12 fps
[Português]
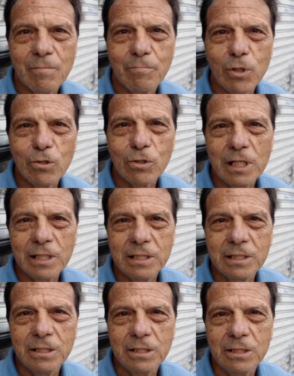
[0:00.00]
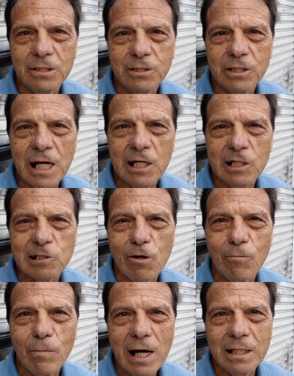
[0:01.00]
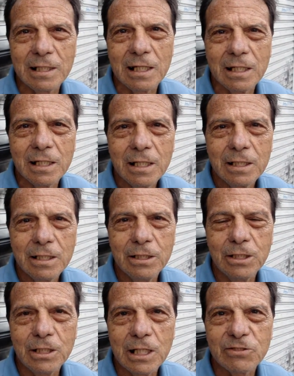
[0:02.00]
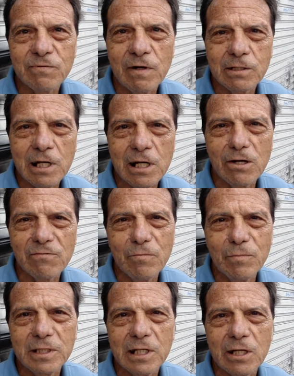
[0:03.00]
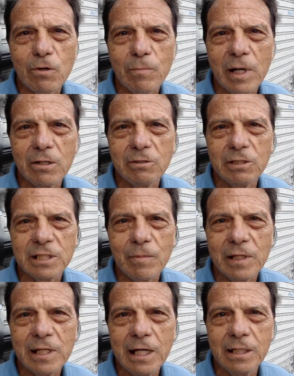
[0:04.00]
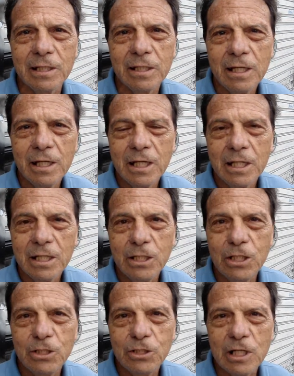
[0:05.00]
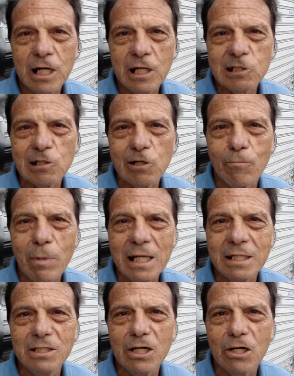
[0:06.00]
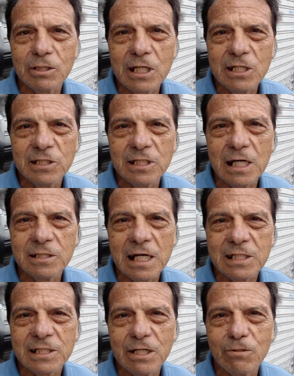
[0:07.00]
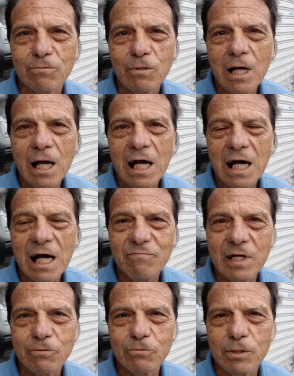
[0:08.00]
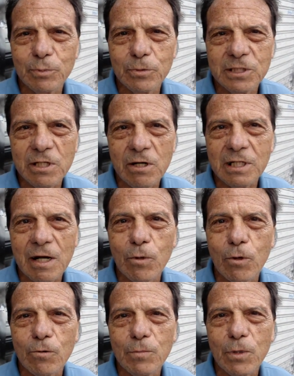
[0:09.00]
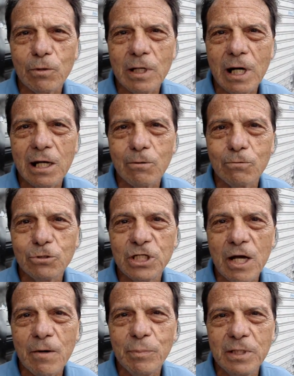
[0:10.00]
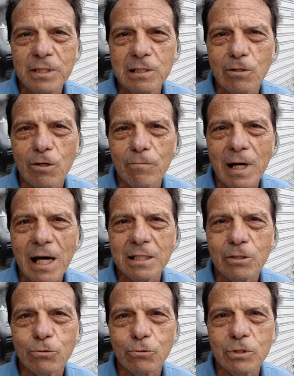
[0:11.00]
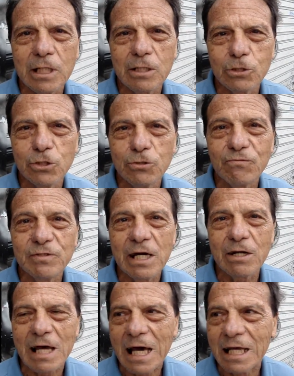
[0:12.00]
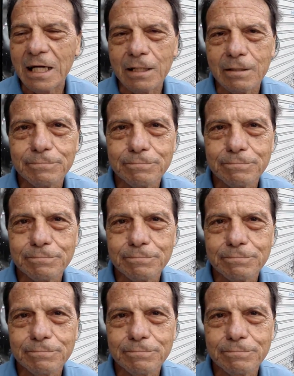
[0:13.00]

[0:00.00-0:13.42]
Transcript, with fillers: A bronca é que tiraram as lombadas e asfaltaram novamente a rua Barão de Tramandaí e tiraram as lombadas e não tem sinalização. A viatura policial acabou com o meu carro, já pedi lombada e tudo e até hoje não fizeram nada